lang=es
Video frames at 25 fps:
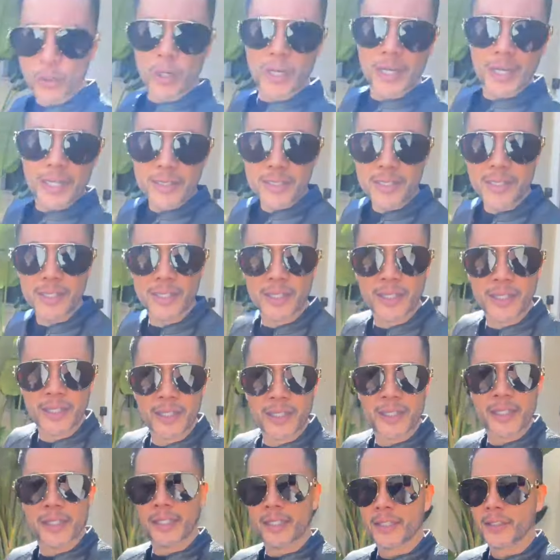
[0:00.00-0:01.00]
mil dólares.
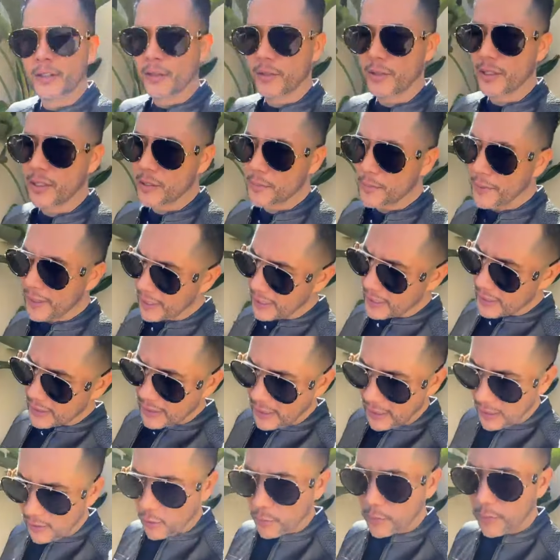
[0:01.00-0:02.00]
Entonces,
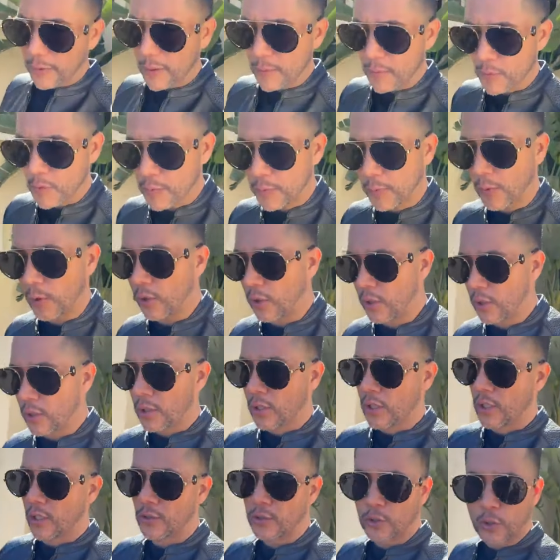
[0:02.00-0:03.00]
imagínate, la compramos
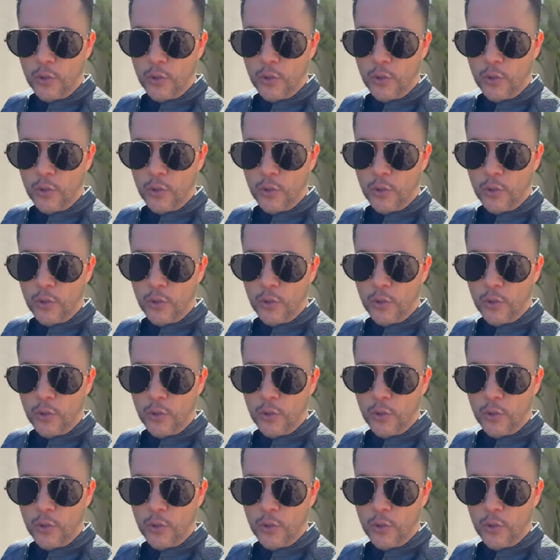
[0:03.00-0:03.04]
por